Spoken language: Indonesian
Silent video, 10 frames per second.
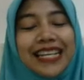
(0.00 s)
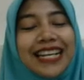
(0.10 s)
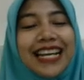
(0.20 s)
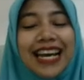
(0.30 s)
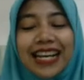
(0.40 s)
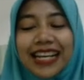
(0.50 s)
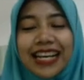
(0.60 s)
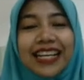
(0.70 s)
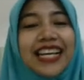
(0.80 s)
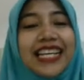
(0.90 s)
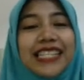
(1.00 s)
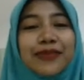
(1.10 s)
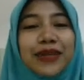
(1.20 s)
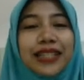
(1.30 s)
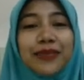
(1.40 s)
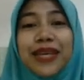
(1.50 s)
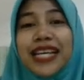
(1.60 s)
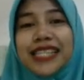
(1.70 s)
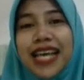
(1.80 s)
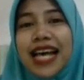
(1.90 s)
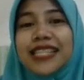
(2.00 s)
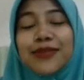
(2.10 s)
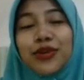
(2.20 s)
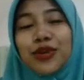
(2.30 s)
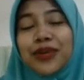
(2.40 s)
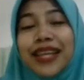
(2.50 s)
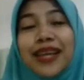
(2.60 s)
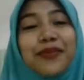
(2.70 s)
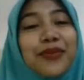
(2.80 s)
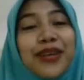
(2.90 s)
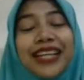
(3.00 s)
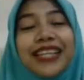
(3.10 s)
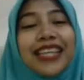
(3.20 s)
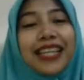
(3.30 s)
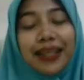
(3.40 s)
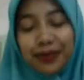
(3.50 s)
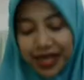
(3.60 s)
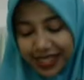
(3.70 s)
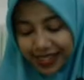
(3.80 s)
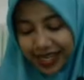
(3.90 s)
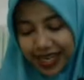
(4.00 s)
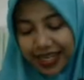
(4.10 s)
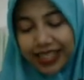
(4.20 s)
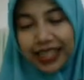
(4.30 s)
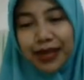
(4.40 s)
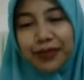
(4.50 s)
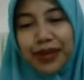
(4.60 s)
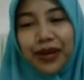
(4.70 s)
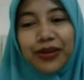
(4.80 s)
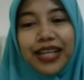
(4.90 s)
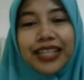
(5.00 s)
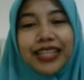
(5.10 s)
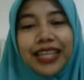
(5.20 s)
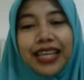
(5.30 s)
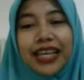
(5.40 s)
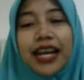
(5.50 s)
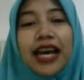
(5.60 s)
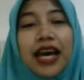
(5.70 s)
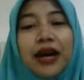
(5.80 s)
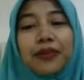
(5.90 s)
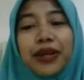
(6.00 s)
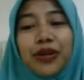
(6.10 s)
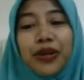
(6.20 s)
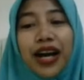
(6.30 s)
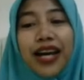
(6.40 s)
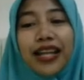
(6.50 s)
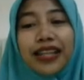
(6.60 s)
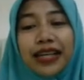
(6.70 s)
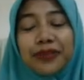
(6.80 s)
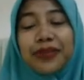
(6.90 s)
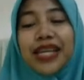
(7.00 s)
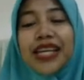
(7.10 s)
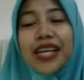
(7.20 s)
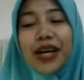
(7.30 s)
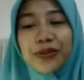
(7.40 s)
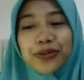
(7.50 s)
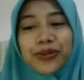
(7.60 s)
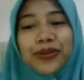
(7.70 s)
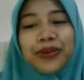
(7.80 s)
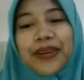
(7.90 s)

Nah, anak-anak, seperti biasa, sebelum kita memulai kegiatan belajar, kita melakukan kegiatan berdoa terlebih dahulu.